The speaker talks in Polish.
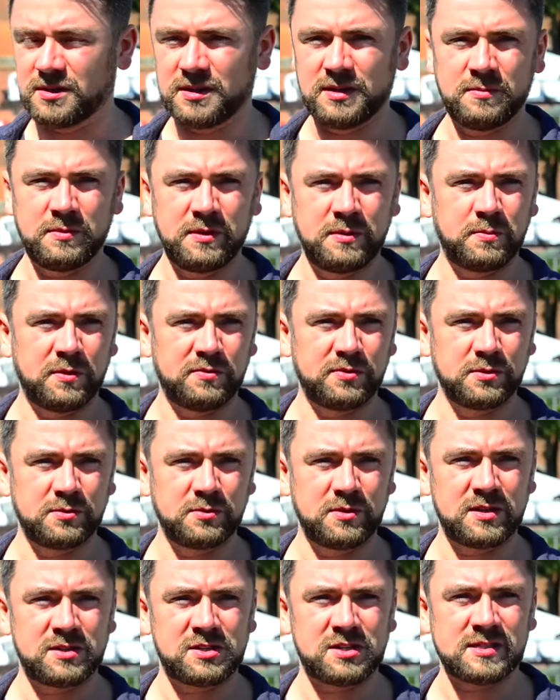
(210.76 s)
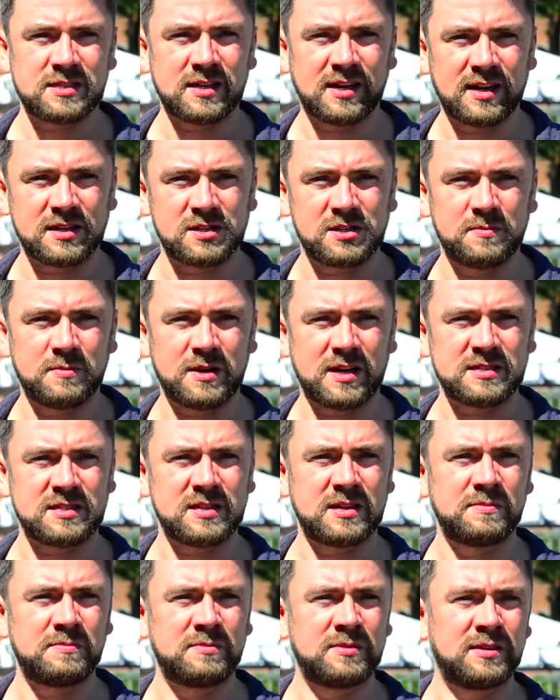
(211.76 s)
i, i powoduje, że za każdym
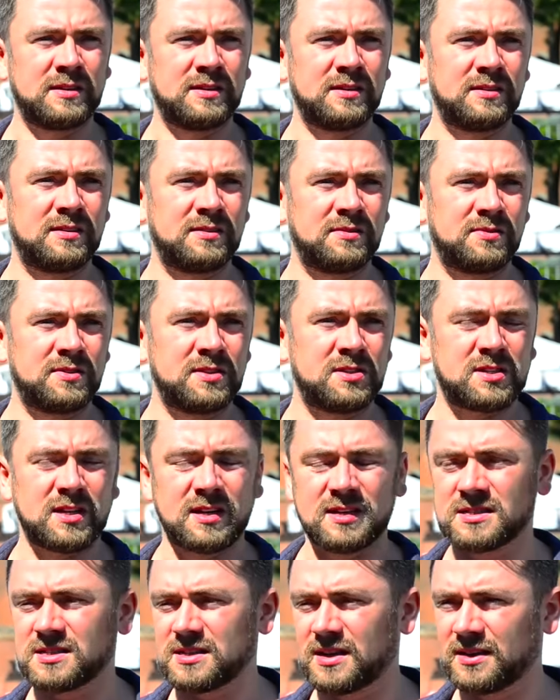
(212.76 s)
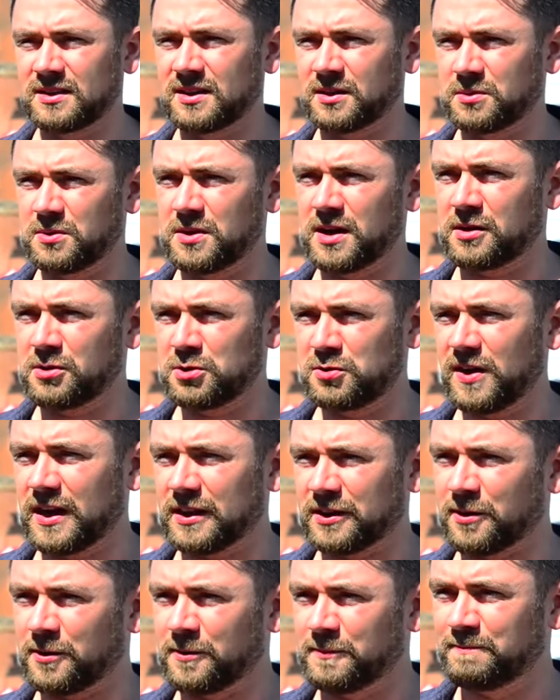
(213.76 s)
razem y, wyjście na scenę traktuje jako
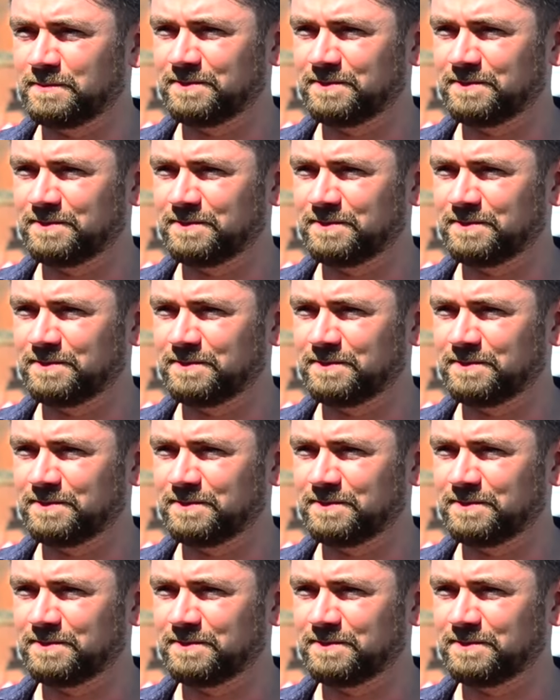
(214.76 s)
święto.